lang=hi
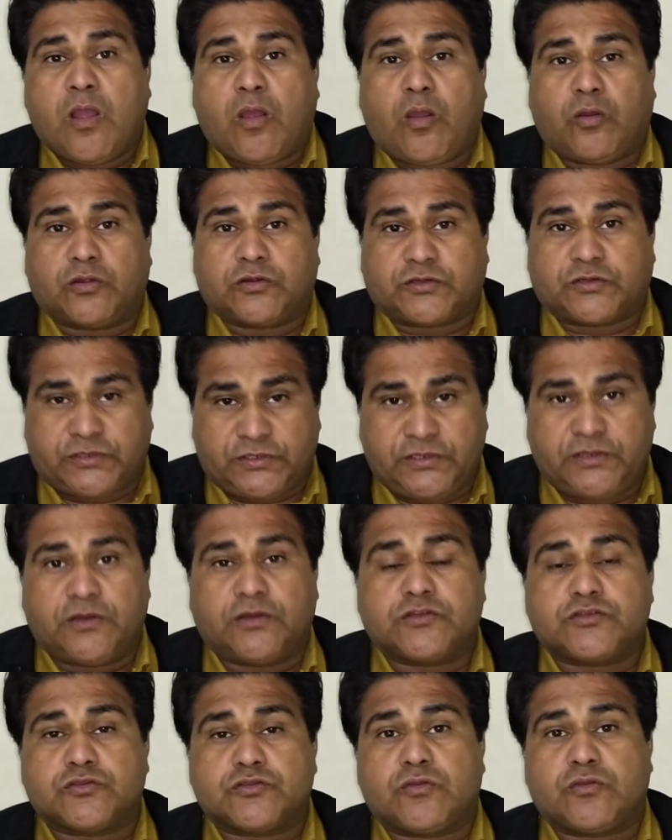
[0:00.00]
और दीगर
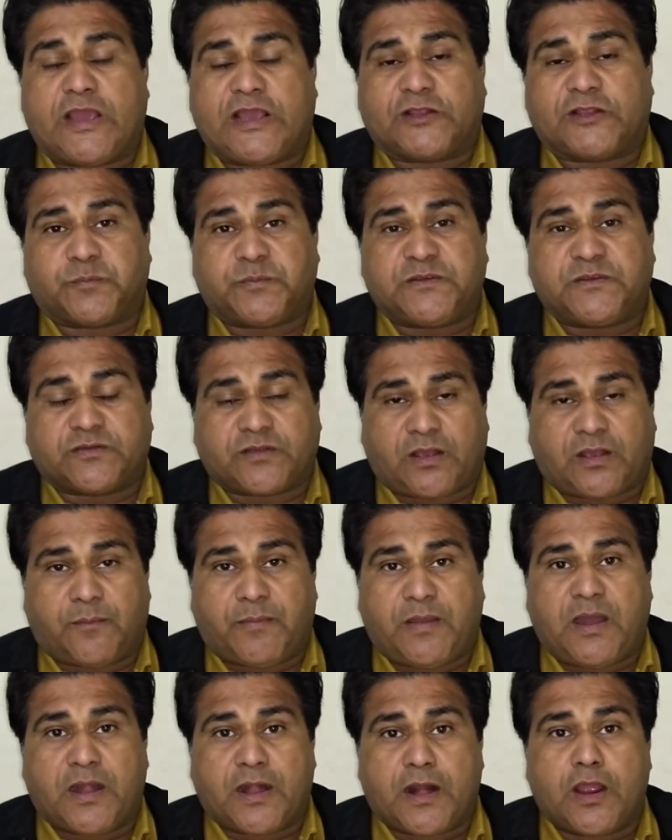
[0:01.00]
जो एस पी
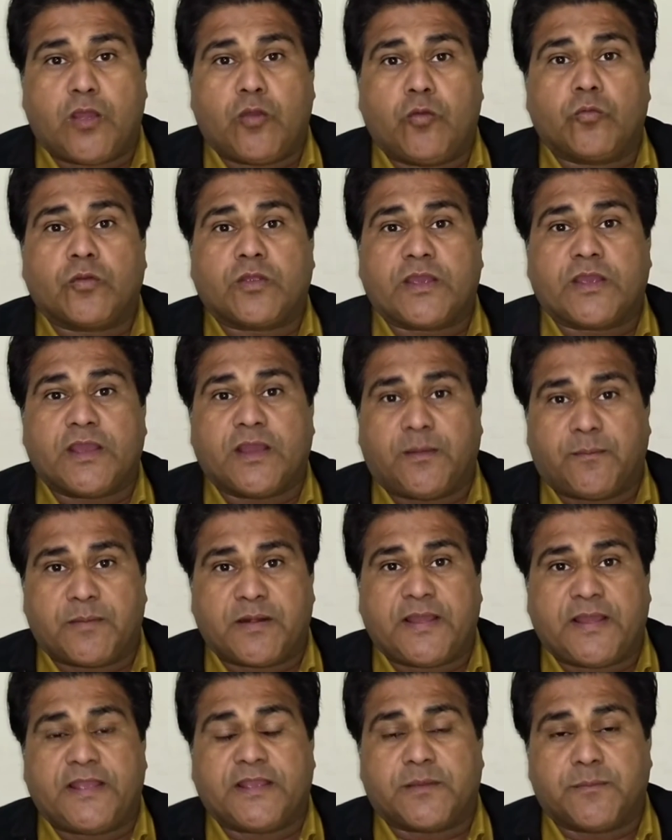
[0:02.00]
साहबान हैं उनके हमारा
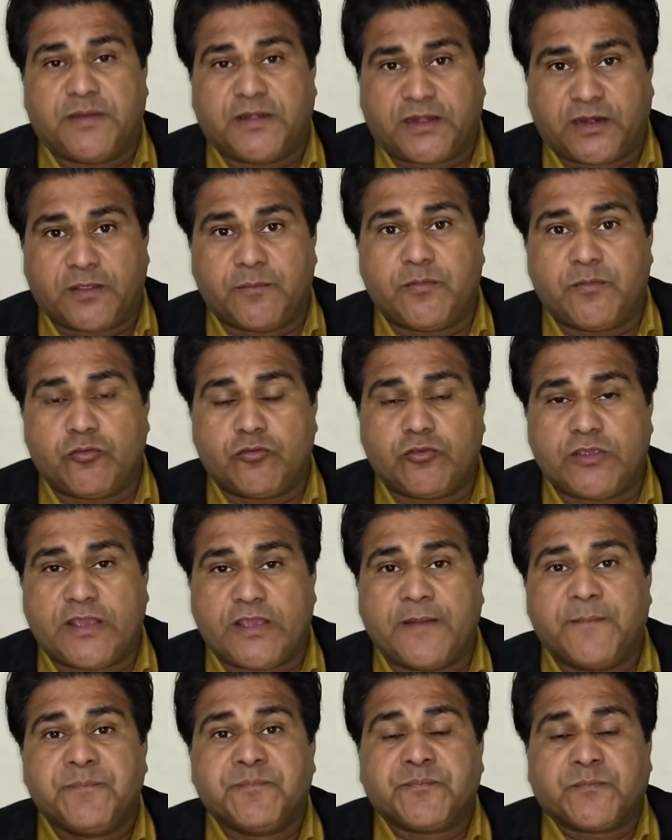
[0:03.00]
एक मीटिंग भी हुई है
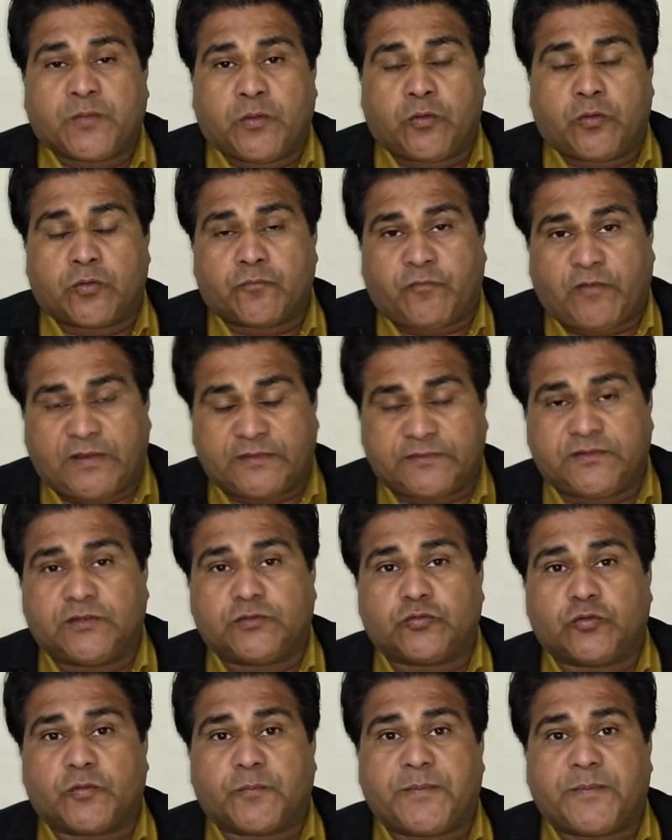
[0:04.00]
और वाज
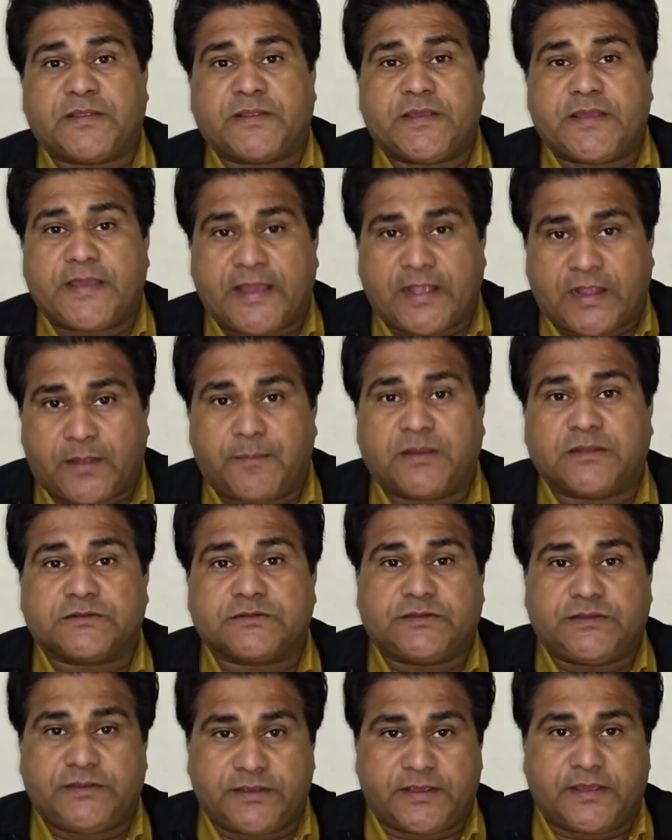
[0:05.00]
तौर पर ये अहकाम
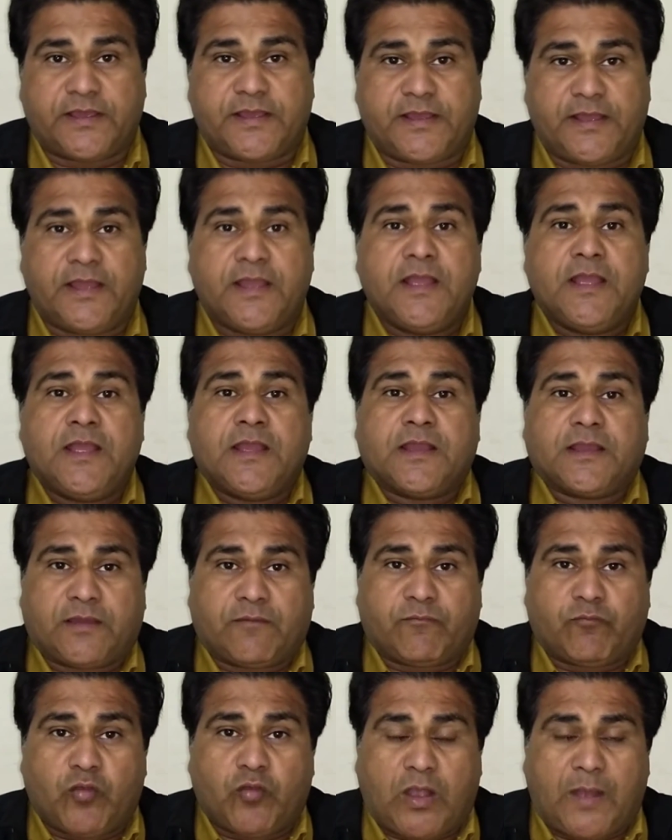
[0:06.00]
दिए गए हैं कि
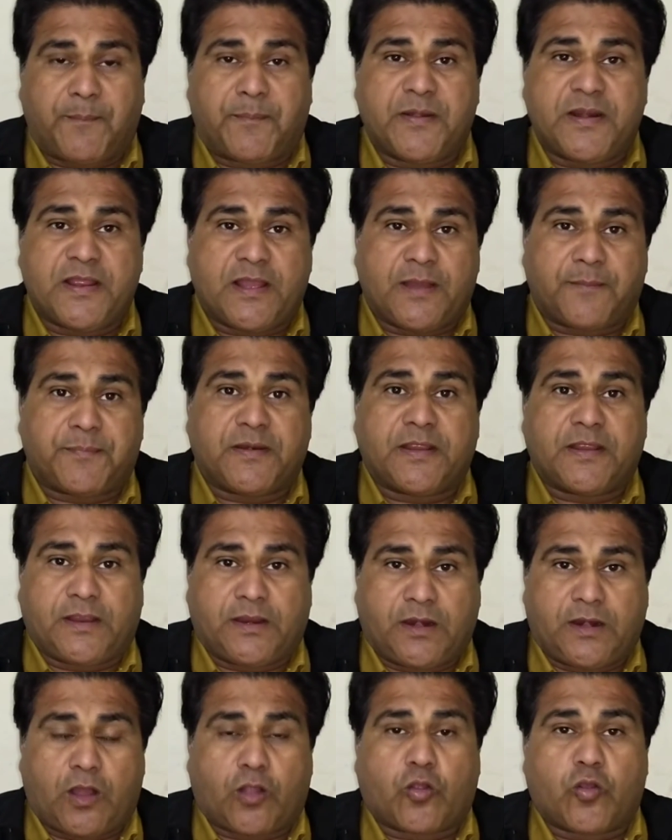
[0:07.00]
वो अपने अपने
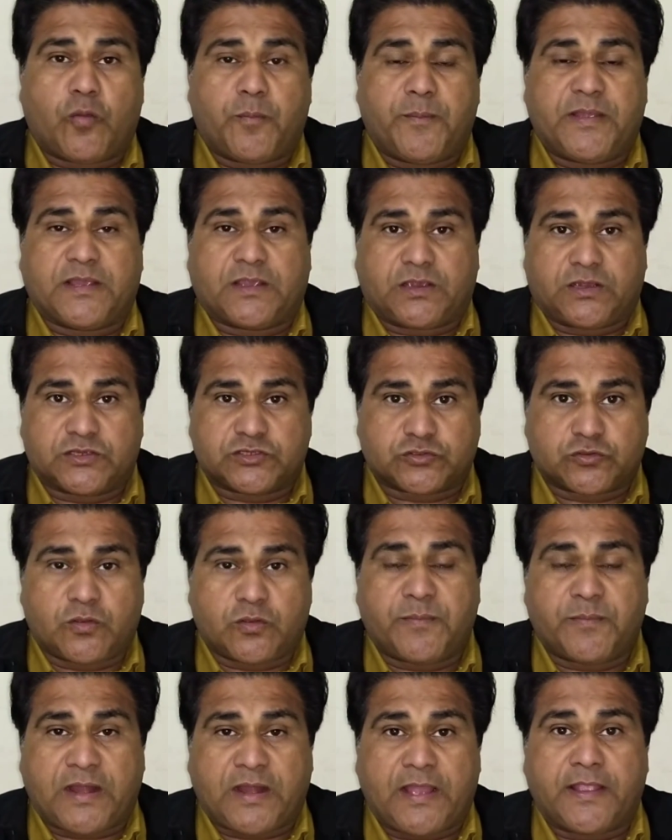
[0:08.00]
इलाकों में गश्त को
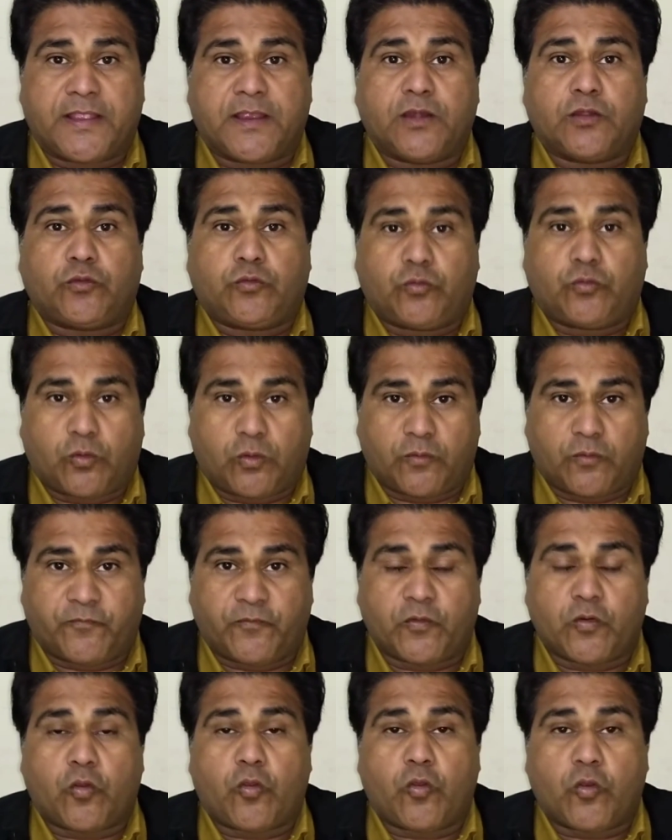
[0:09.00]
बढ़ाएंगे
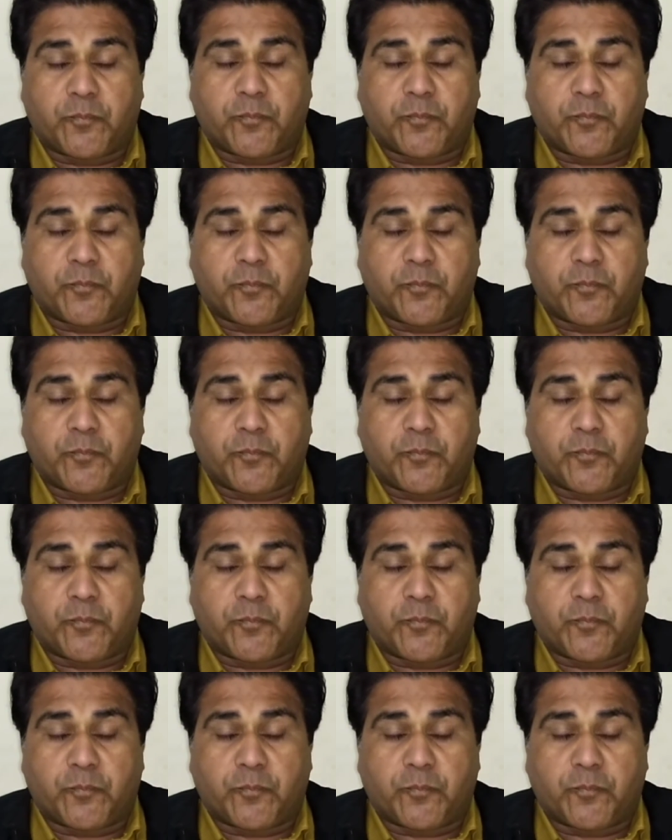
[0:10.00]
डोल्फन और